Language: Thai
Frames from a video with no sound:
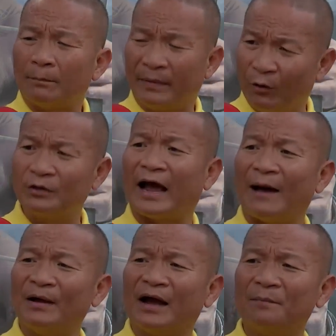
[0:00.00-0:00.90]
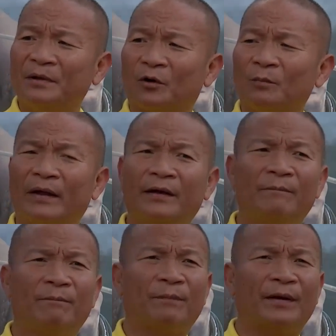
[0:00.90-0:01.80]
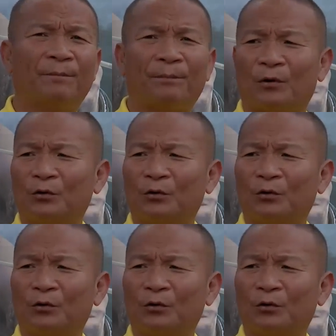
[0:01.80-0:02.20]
มีคนถามเหมือนกันมีคนไปโพ